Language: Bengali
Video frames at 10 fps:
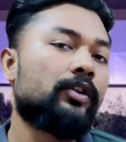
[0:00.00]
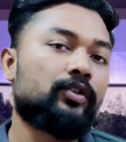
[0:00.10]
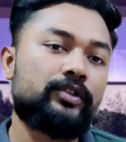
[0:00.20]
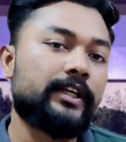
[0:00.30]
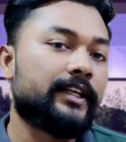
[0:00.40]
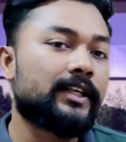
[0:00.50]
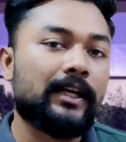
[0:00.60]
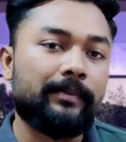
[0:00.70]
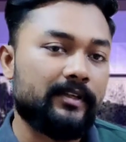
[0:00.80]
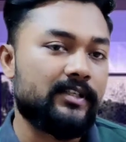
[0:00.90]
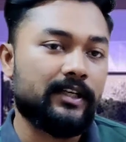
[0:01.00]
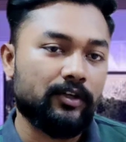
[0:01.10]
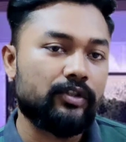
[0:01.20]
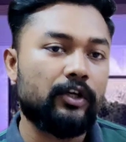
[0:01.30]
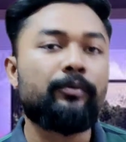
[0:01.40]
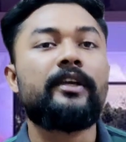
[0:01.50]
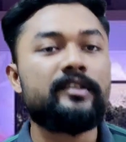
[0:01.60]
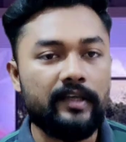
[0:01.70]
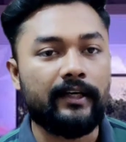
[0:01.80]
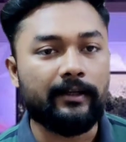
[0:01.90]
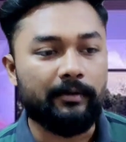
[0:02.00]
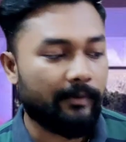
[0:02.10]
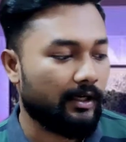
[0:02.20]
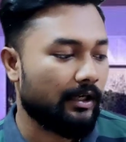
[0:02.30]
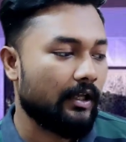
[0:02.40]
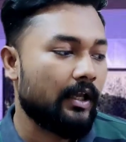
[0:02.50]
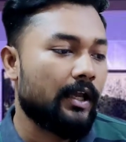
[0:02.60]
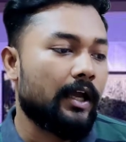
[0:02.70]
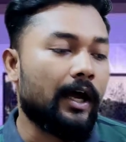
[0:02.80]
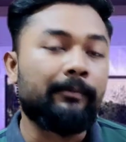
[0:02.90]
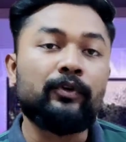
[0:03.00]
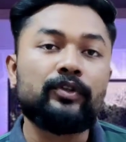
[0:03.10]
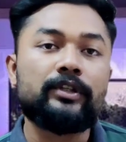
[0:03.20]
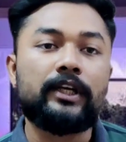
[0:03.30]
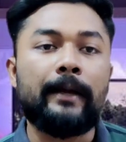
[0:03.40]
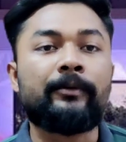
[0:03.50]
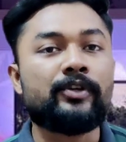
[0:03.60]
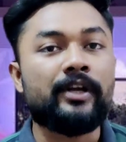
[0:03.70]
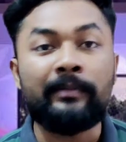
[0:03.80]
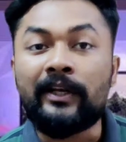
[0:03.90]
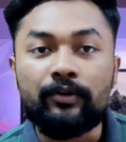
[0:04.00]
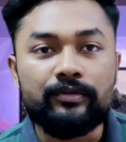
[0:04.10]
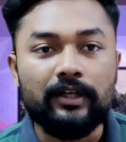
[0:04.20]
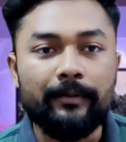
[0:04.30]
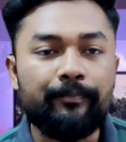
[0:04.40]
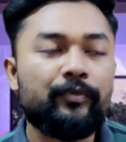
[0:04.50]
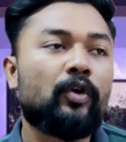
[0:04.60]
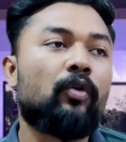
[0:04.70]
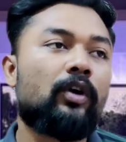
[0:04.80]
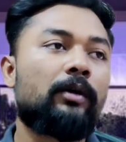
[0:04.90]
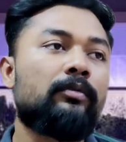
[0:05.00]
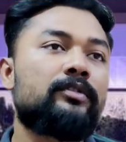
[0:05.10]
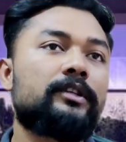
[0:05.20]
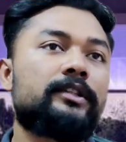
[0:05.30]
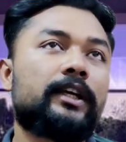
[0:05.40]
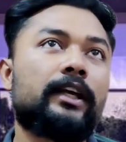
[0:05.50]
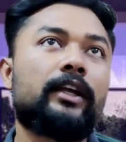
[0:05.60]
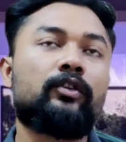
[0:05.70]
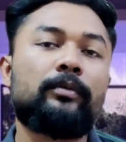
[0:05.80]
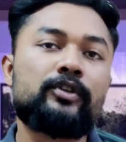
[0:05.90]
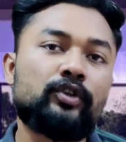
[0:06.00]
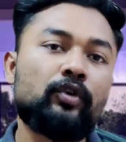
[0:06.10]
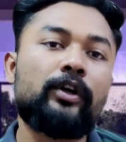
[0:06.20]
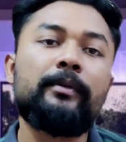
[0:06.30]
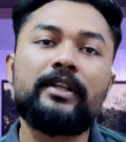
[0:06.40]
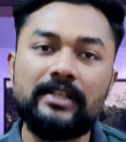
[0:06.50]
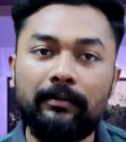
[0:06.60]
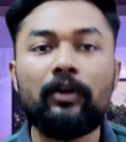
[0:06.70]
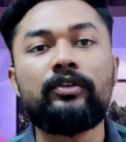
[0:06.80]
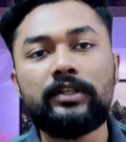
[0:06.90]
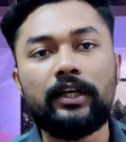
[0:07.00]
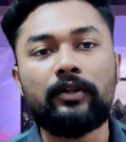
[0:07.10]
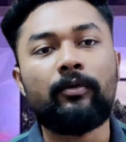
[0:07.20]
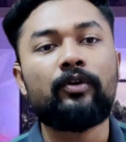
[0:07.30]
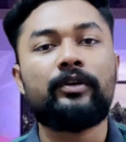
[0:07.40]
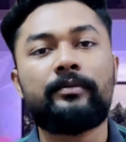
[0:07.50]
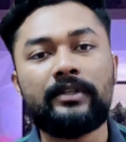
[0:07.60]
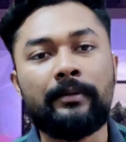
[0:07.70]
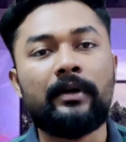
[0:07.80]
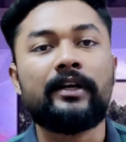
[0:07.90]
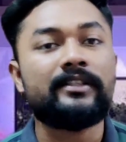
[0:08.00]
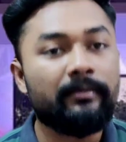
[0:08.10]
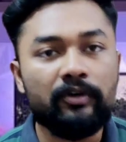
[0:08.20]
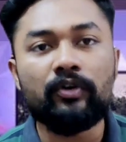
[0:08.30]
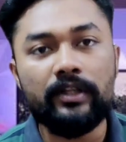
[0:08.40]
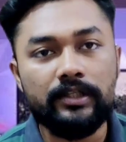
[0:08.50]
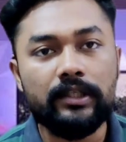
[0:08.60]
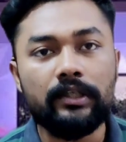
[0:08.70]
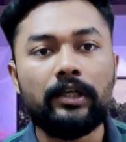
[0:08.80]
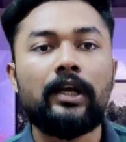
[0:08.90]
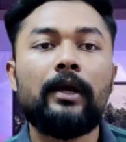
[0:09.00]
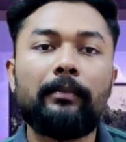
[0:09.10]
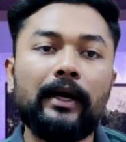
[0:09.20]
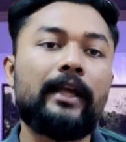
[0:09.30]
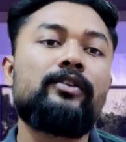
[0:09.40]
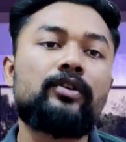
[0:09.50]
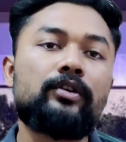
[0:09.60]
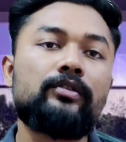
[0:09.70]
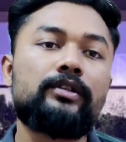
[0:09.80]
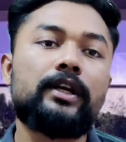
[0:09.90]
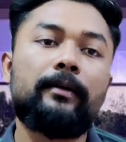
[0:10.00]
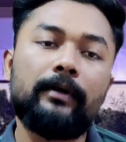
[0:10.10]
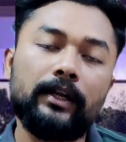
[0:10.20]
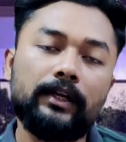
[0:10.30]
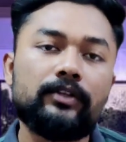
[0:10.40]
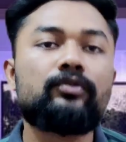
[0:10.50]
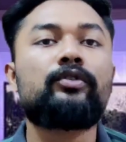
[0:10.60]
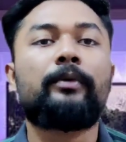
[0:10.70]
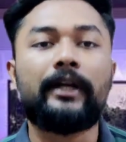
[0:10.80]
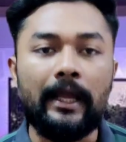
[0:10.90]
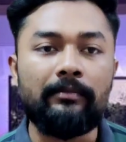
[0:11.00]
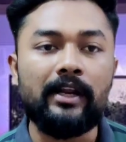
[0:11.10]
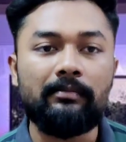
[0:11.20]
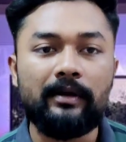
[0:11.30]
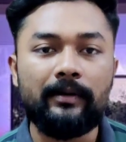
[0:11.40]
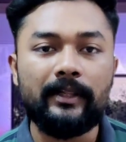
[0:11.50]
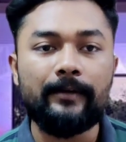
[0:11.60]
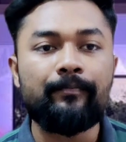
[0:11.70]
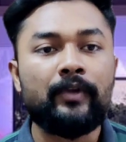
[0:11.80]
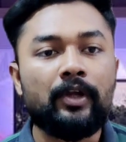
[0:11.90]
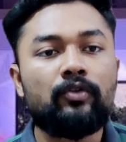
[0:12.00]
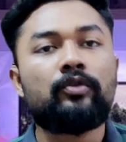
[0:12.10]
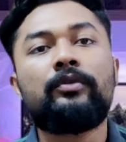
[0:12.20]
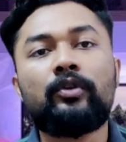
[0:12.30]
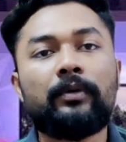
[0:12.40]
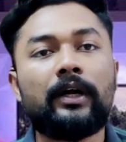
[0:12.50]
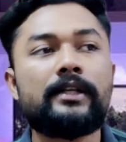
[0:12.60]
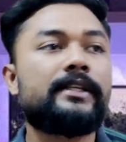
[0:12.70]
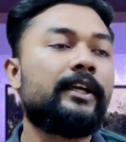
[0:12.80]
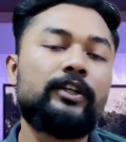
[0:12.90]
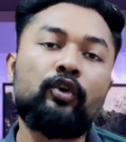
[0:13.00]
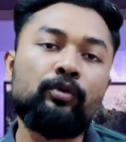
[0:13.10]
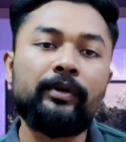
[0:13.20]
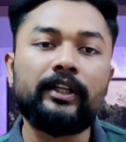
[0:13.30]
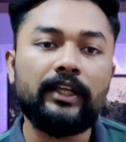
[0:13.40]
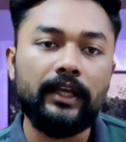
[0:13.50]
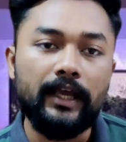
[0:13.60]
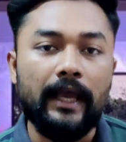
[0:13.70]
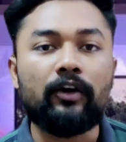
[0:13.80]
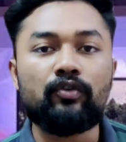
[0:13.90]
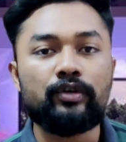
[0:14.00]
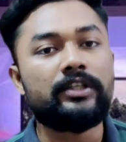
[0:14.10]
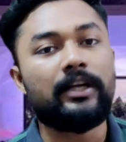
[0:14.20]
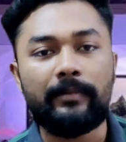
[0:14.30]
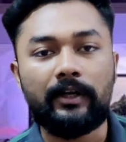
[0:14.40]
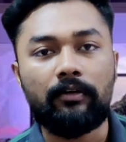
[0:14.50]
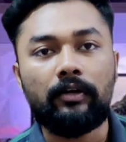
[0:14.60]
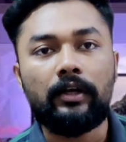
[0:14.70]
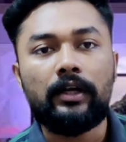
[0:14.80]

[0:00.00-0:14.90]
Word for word: তো যে রেজাল্টটা পাইছি সেটা হচ্ছে খুব ইজি একটা ব্যাপার আমি হচ্ছে অ্যামাজনকে মেইল করছিলাম ওরা বলছে যে তোমার যদি ওটিপিতে ঝামেলা হচ্ছে তোমার ওটিপিতে আমরা ডিসেবল করে দিচ্ছি বাট এই জন্য হচ্ছে আমার কিছু সময় টাইম লাগবে আমাদের তুমি তোমার যেই ডকুমেন্ট দিয়ে অ্যাকাউন্ট খুঁজো সেটা পাঠাও